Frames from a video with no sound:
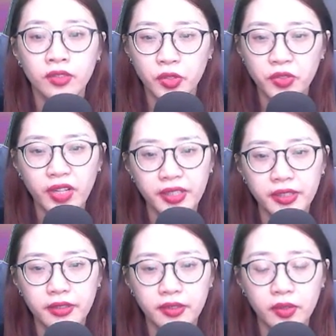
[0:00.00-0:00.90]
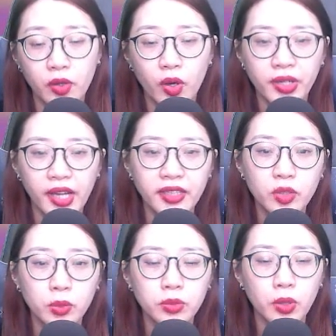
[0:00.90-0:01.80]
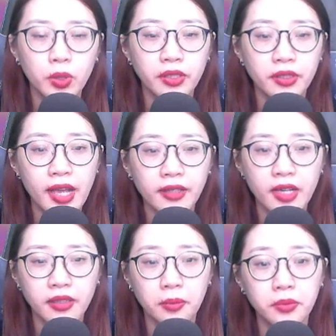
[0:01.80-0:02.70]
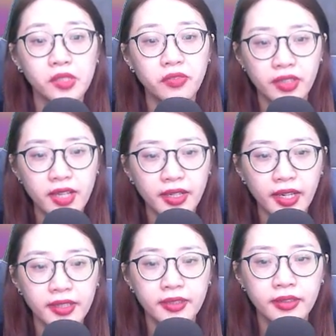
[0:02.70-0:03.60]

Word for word: Đúng vậy, hồi nãy chúng tôi đang đề cập tới vấn đề này.